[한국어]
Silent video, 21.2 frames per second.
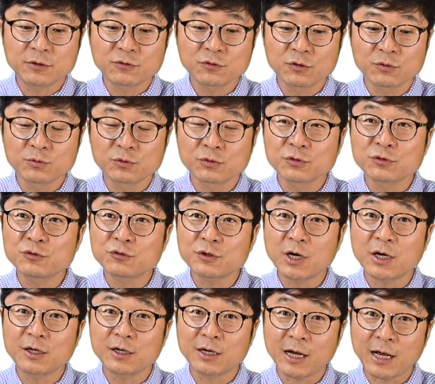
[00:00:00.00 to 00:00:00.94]
수업으로
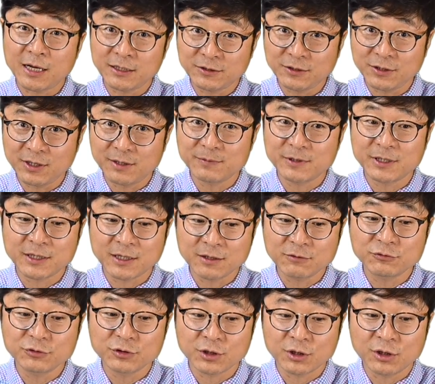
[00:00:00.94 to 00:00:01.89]
수강을 하셔야만
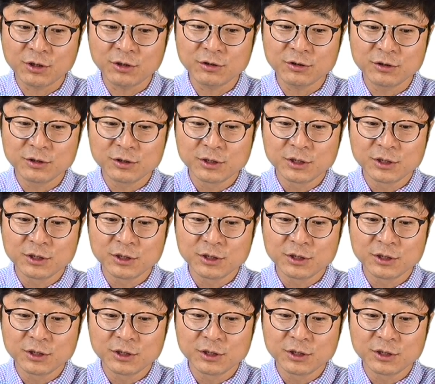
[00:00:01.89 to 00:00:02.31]
하고요.